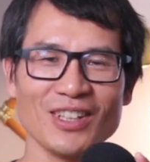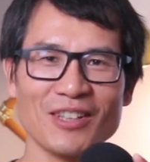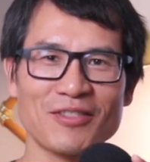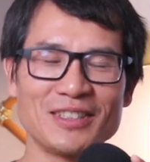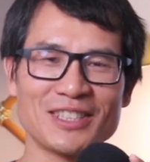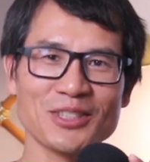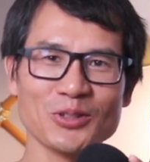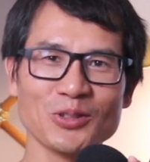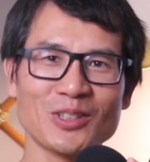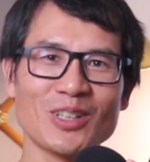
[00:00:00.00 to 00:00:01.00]
粉丝
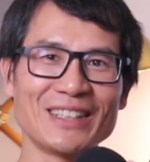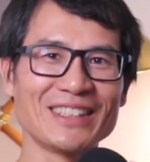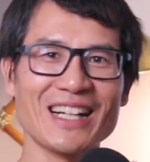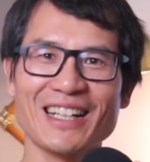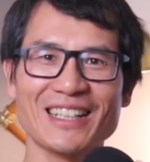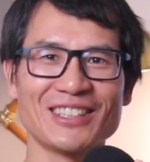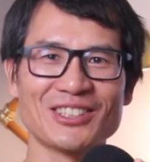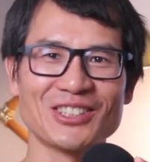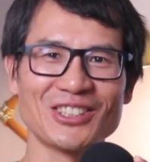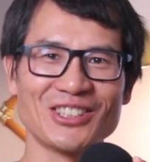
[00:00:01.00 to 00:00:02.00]
数的话，那可
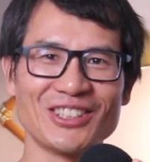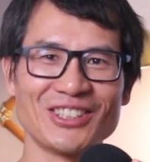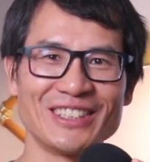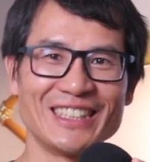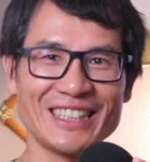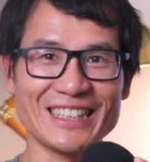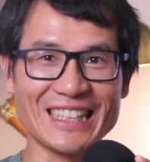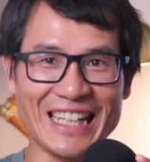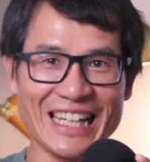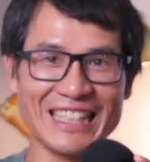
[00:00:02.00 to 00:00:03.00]
是一个
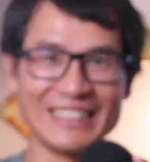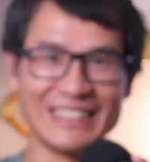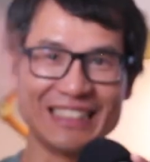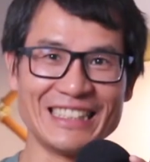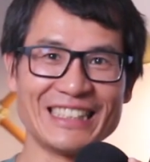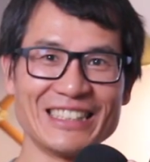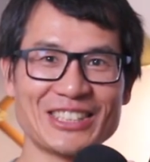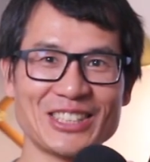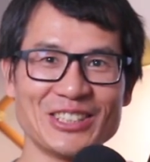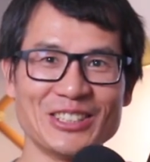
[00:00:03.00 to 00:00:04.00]
天，一个
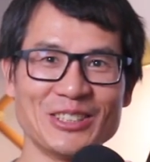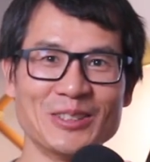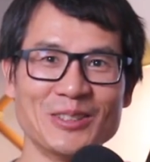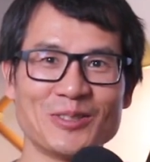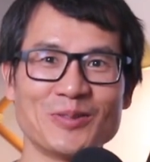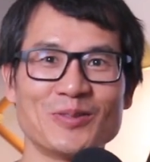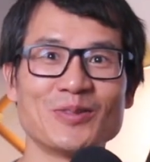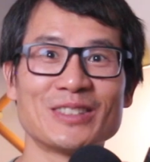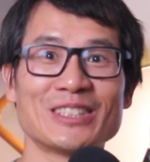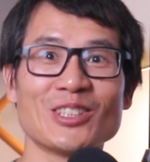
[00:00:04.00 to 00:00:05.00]
是
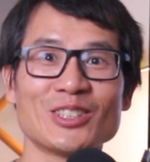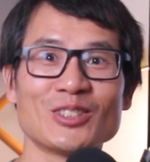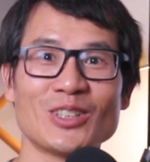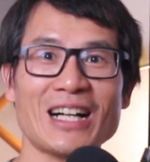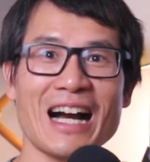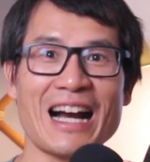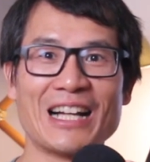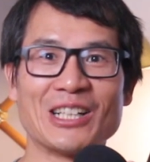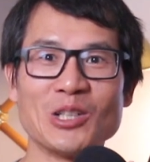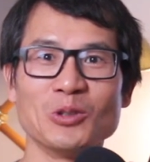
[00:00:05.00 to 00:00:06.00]
叫做
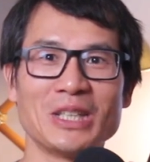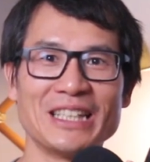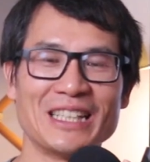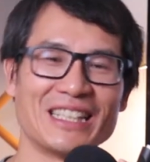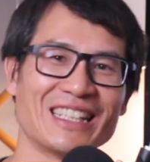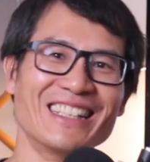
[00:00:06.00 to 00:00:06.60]
海沟底。